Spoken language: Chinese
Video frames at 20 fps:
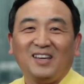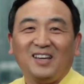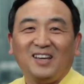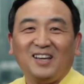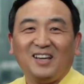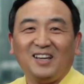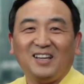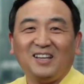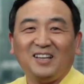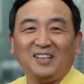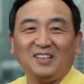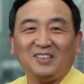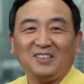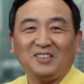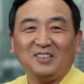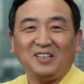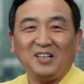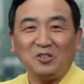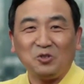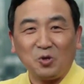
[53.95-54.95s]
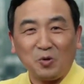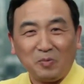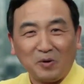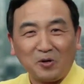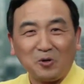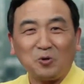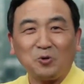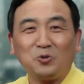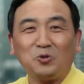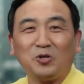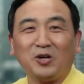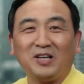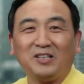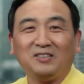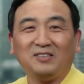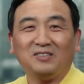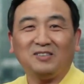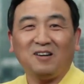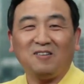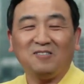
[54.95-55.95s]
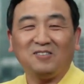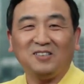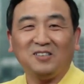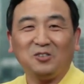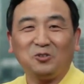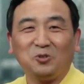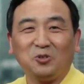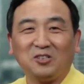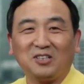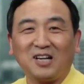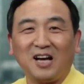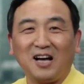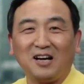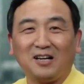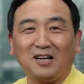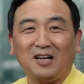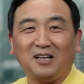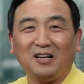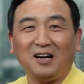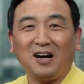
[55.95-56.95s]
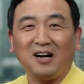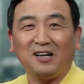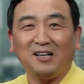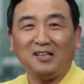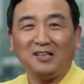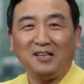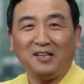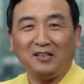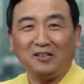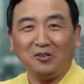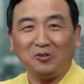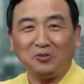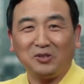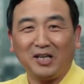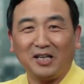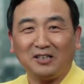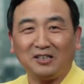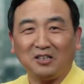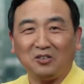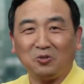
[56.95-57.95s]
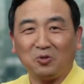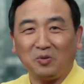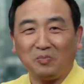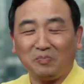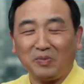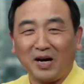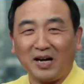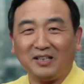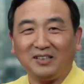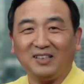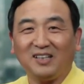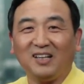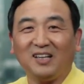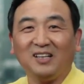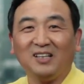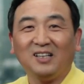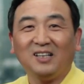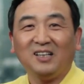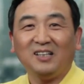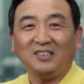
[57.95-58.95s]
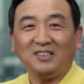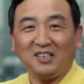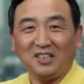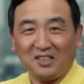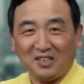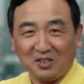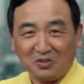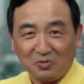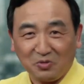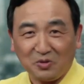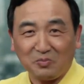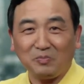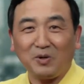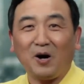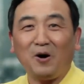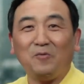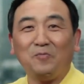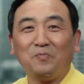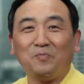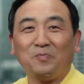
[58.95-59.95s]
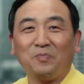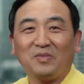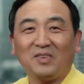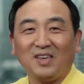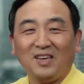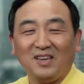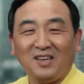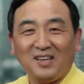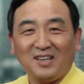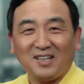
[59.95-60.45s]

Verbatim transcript: 呃，很多朋友劝涛哥说，看看2006年德国人拍的《窃听风暴》，